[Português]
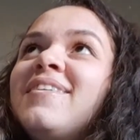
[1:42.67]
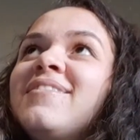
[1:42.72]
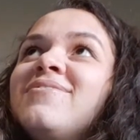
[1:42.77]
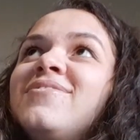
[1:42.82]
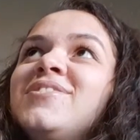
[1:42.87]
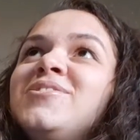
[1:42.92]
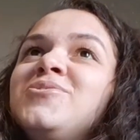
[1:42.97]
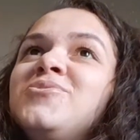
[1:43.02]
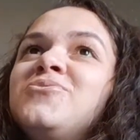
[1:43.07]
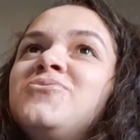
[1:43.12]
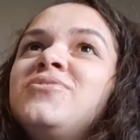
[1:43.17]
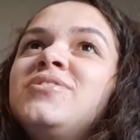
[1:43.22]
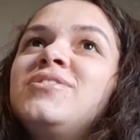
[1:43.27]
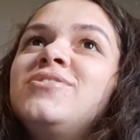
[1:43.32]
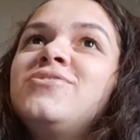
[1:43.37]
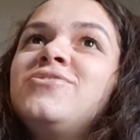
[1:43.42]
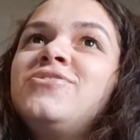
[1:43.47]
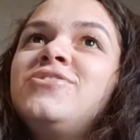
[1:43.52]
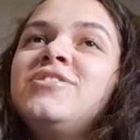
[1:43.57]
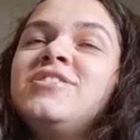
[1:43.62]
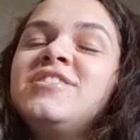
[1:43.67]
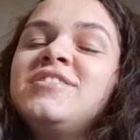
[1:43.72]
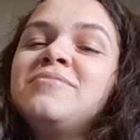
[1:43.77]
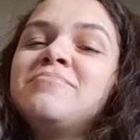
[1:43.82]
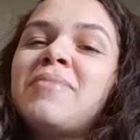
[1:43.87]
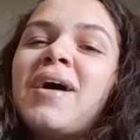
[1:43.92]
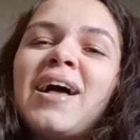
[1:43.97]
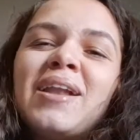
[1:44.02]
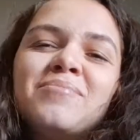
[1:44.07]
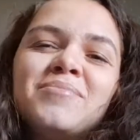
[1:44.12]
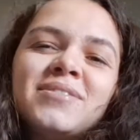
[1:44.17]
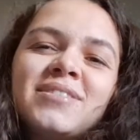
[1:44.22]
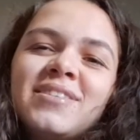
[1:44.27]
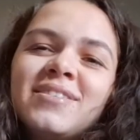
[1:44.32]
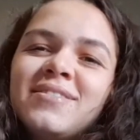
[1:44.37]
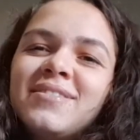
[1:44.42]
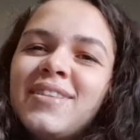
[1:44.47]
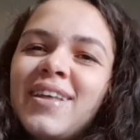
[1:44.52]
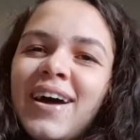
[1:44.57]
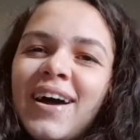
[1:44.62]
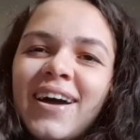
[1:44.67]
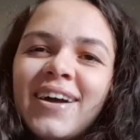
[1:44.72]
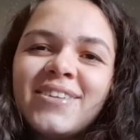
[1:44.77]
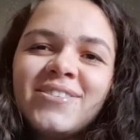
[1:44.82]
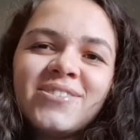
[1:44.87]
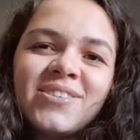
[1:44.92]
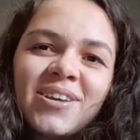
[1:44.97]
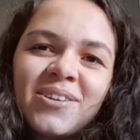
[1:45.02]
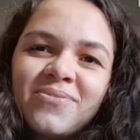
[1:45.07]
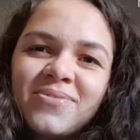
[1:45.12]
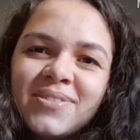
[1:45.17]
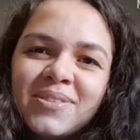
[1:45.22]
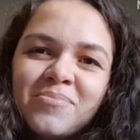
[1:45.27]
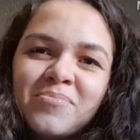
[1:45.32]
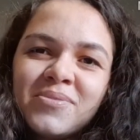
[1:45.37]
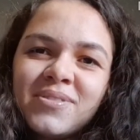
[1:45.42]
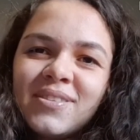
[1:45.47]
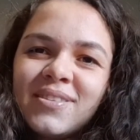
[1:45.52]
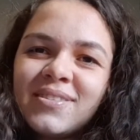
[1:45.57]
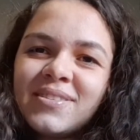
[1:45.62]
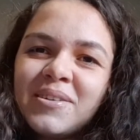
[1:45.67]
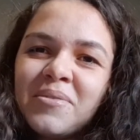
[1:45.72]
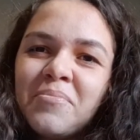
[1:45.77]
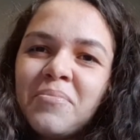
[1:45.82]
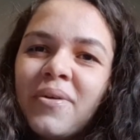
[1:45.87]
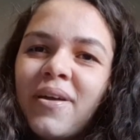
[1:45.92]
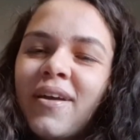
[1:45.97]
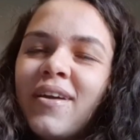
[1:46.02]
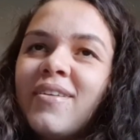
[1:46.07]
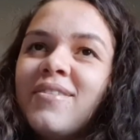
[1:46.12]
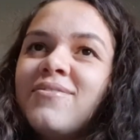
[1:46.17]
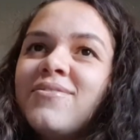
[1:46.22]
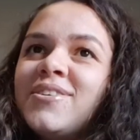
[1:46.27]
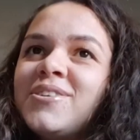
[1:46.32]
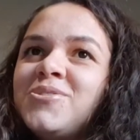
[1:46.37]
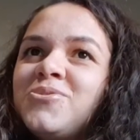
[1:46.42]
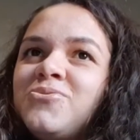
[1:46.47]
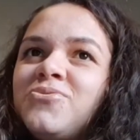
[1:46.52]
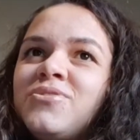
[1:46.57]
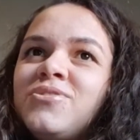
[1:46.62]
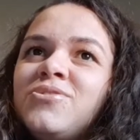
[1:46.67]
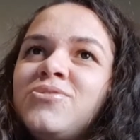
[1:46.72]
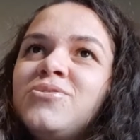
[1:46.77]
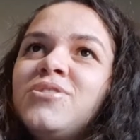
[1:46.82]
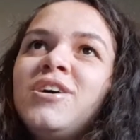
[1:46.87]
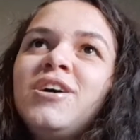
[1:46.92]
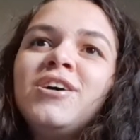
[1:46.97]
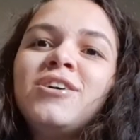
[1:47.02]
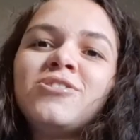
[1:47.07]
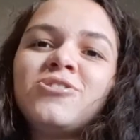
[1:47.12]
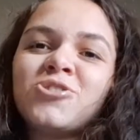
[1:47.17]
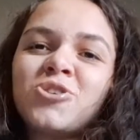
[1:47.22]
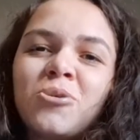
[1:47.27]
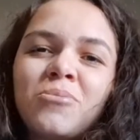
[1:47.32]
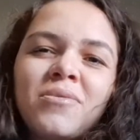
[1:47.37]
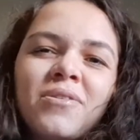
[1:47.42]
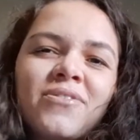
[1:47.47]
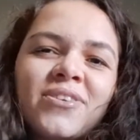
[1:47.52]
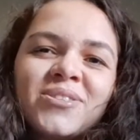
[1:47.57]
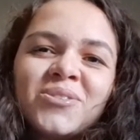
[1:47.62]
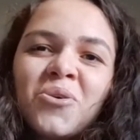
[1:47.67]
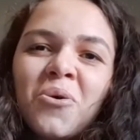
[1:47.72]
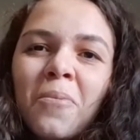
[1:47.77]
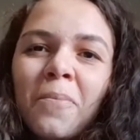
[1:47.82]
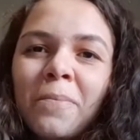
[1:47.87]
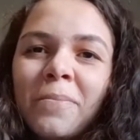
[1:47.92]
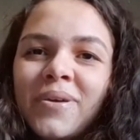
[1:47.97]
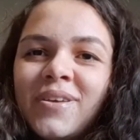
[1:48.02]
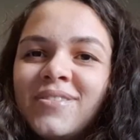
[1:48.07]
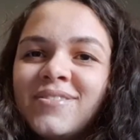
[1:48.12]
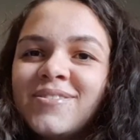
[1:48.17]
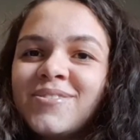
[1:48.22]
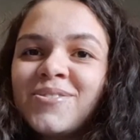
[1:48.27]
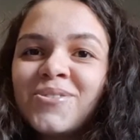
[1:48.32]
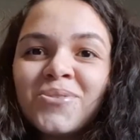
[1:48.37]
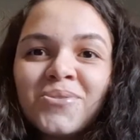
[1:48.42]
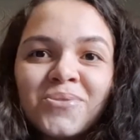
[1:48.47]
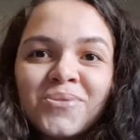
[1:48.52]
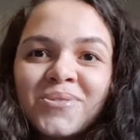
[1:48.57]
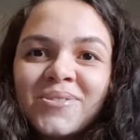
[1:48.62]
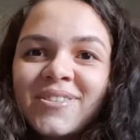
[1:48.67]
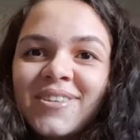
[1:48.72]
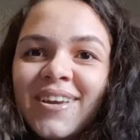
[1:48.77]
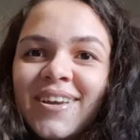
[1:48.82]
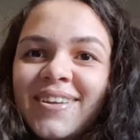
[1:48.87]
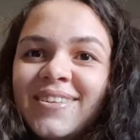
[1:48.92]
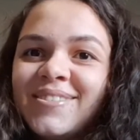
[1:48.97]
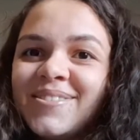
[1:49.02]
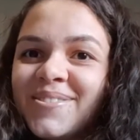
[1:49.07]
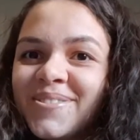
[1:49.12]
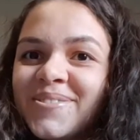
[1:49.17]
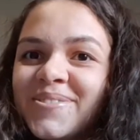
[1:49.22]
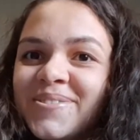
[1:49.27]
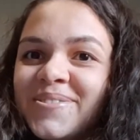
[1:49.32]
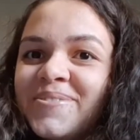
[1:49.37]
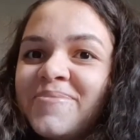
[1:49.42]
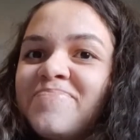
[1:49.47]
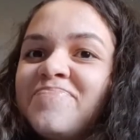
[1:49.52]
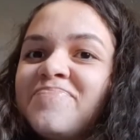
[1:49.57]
Vejo vídeo de mala maternidade, quero fazer pra vocês também. Vejo vídeo de como lavar as roupinhas, de tudo, gente, tudo.